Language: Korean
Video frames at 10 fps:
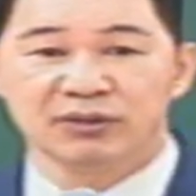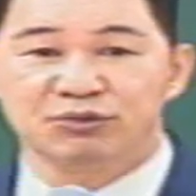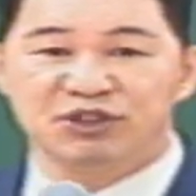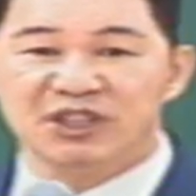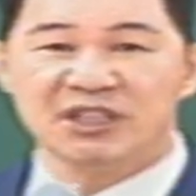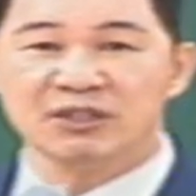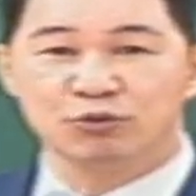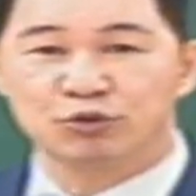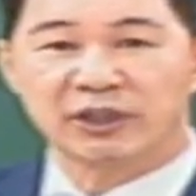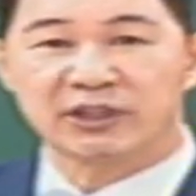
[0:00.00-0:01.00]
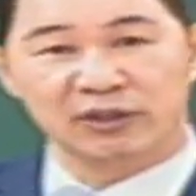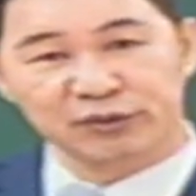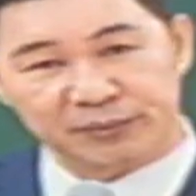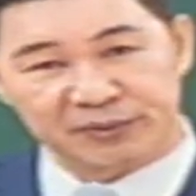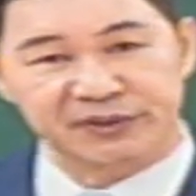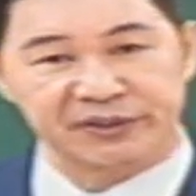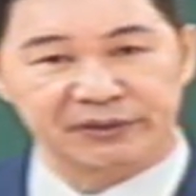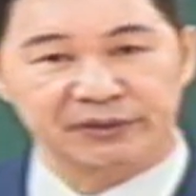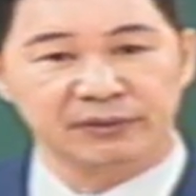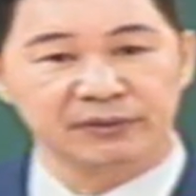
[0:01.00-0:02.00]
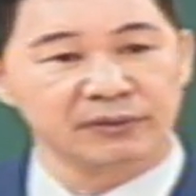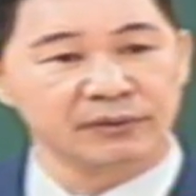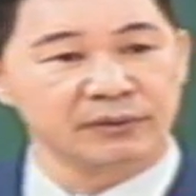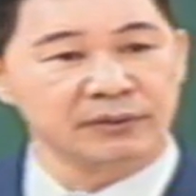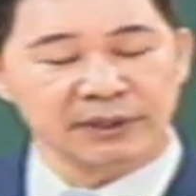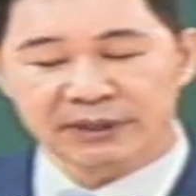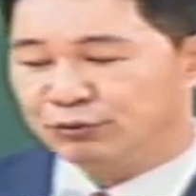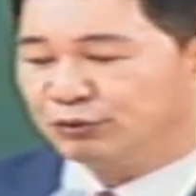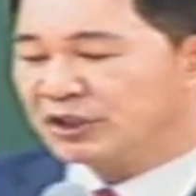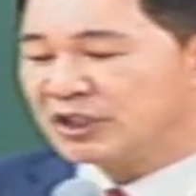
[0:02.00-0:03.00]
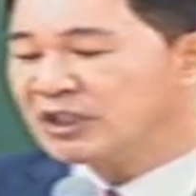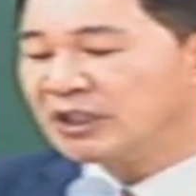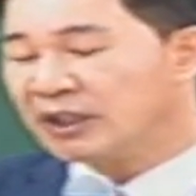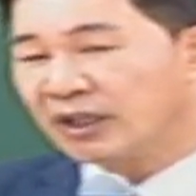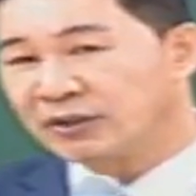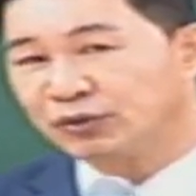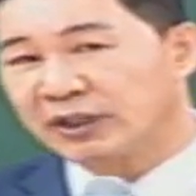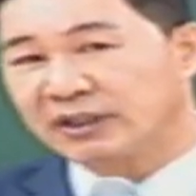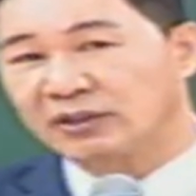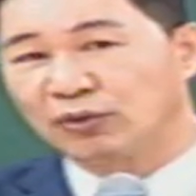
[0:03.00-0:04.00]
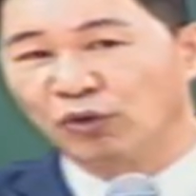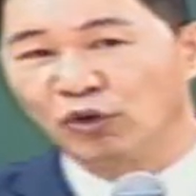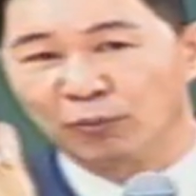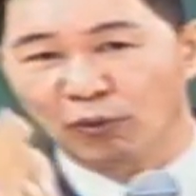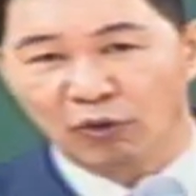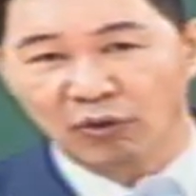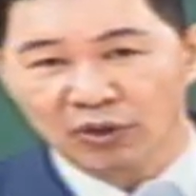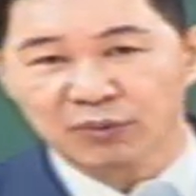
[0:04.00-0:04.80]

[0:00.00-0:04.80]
귀신이 우리 속에 들을 수 없었어요. 귀신이 인간 속에 딱 들어온 걸 보고